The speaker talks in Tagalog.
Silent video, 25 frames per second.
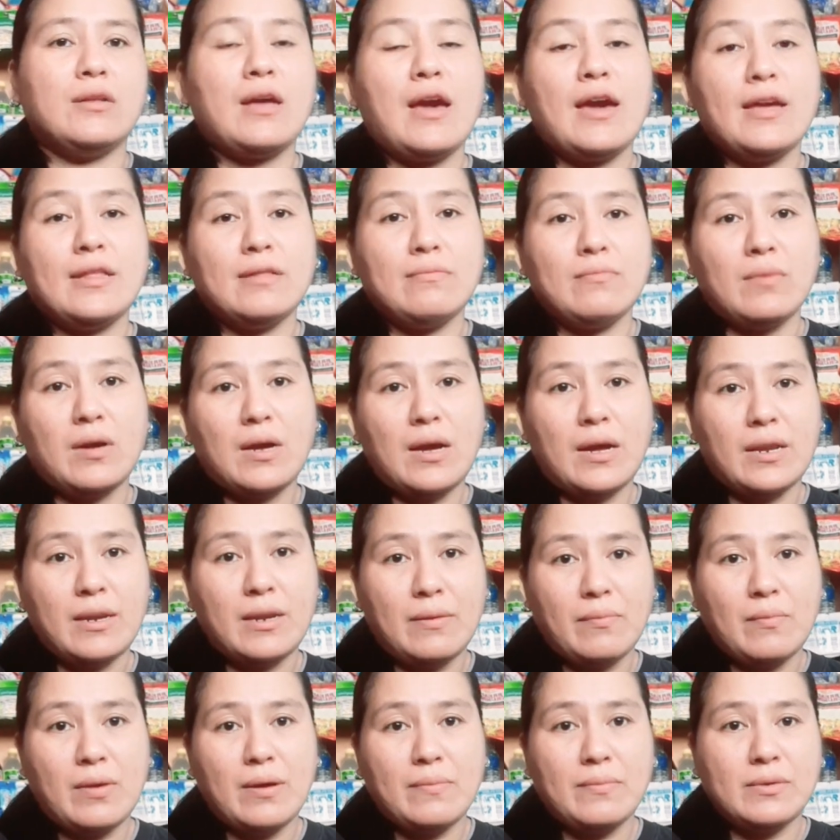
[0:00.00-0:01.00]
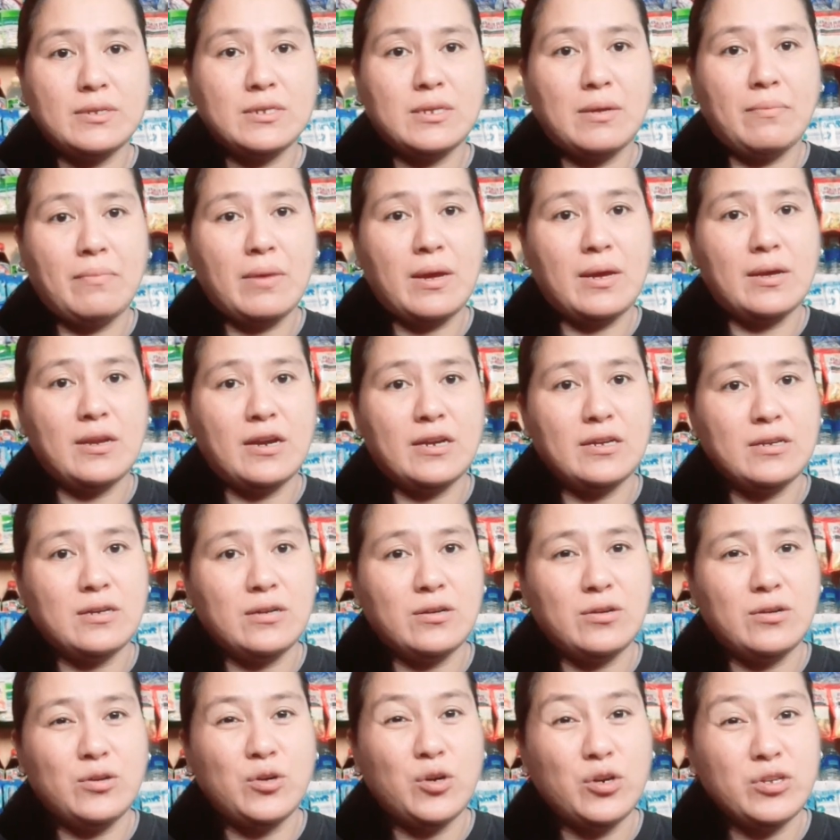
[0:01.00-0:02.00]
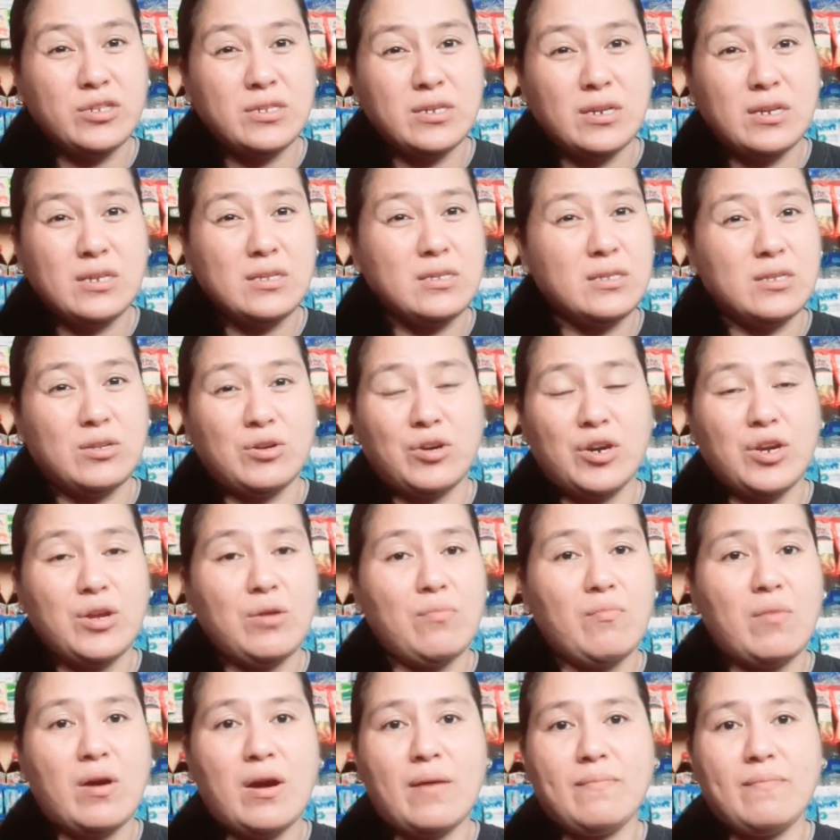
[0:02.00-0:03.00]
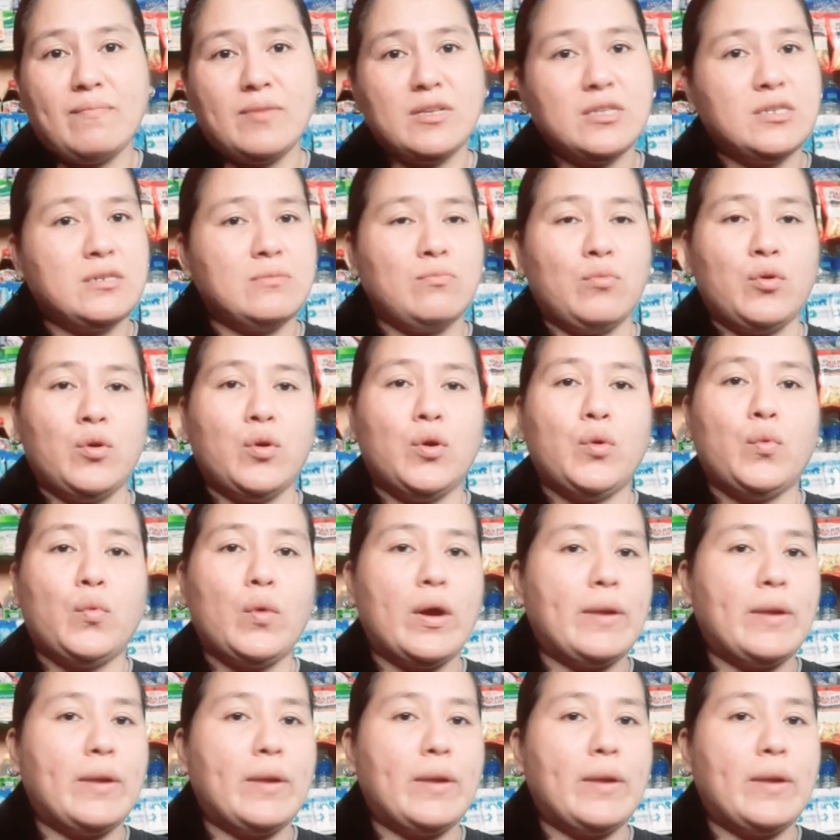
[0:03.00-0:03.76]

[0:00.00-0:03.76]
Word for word: Kahit maghanap kami sa may grocery store, yung mga mismo,